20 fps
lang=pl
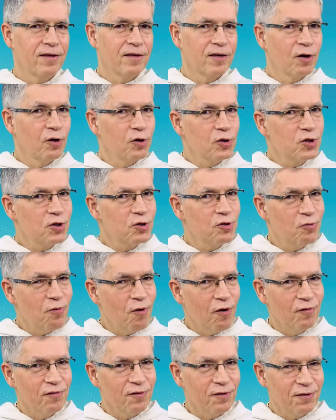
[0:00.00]
Jego
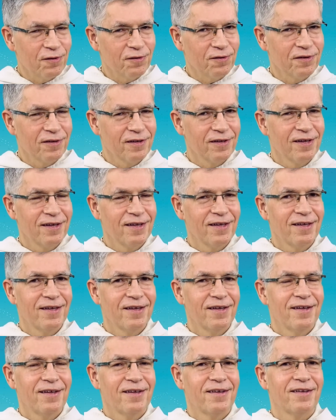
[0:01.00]
słowo,
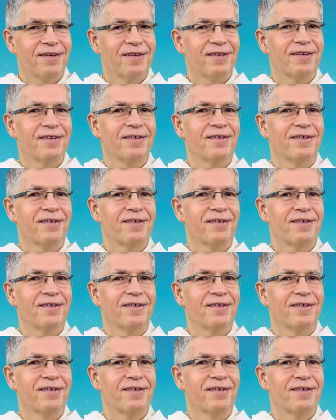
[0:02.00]
E,